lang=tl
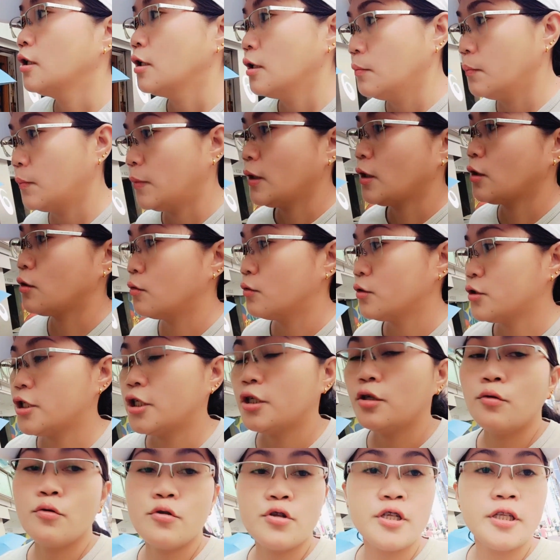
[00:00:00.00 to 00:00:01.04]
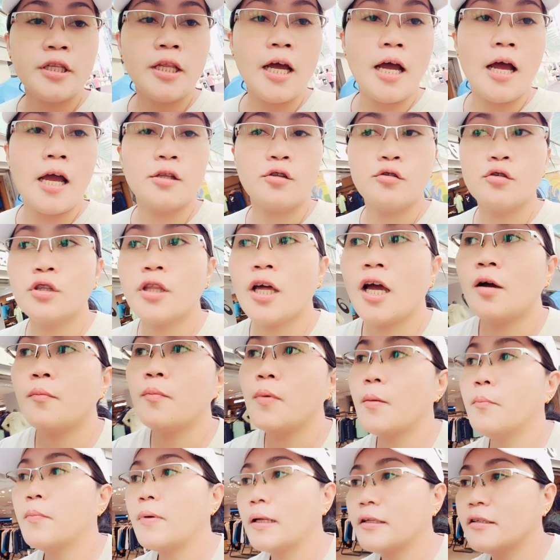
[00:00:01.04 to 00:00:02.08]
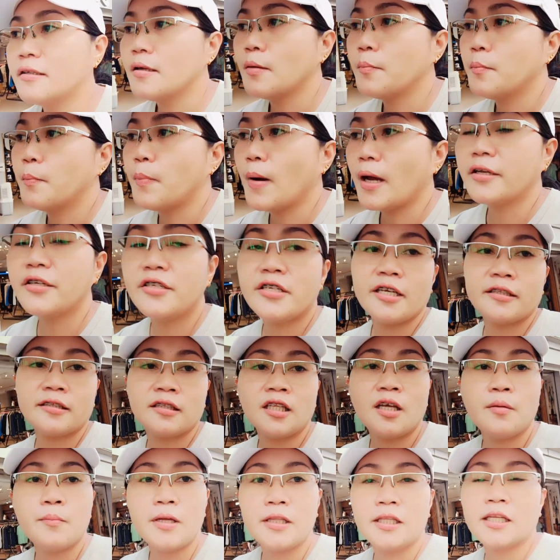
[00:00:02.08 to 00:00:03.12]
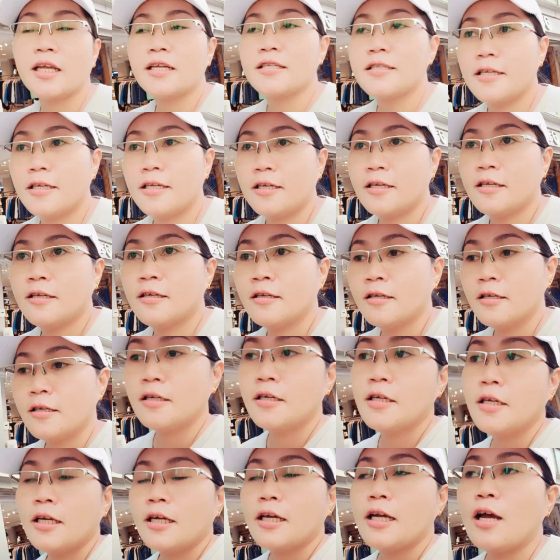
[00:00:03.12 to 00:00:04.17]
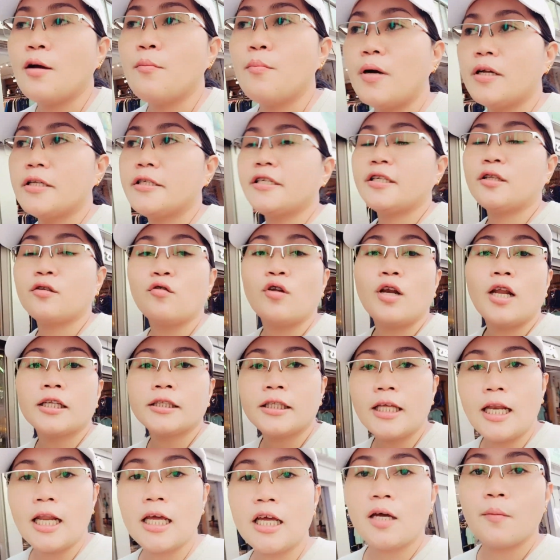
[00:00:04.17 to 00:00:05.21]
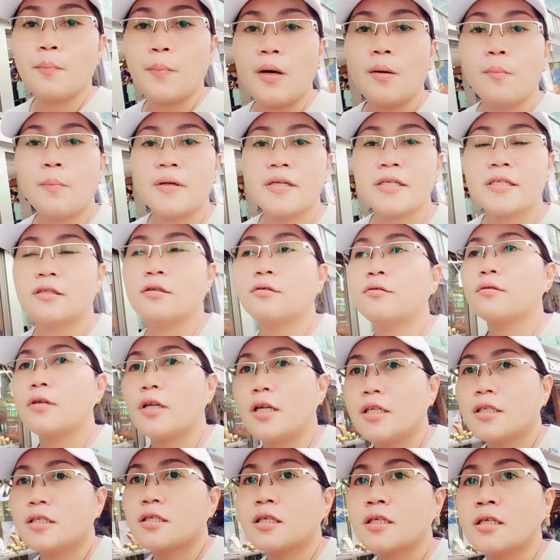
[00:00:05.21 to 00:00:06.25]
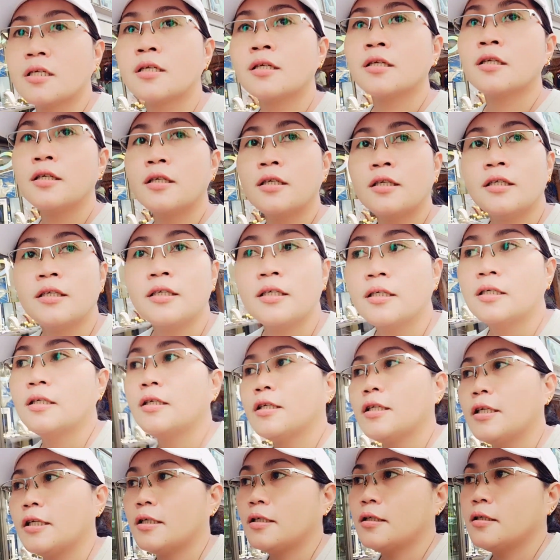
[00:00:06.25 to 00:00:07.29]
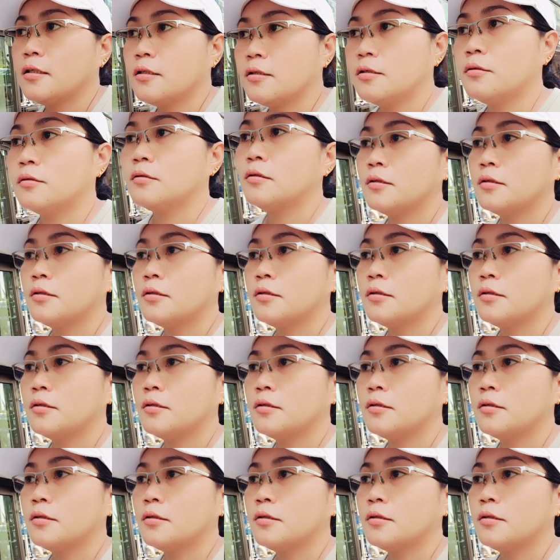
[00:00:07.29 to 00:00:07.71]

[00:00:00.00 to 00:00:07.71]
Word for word: Pero she knows na I don't have a bad budget naman kasi. Ang budget ko lang talaga pang pa-storage. Kaya yun.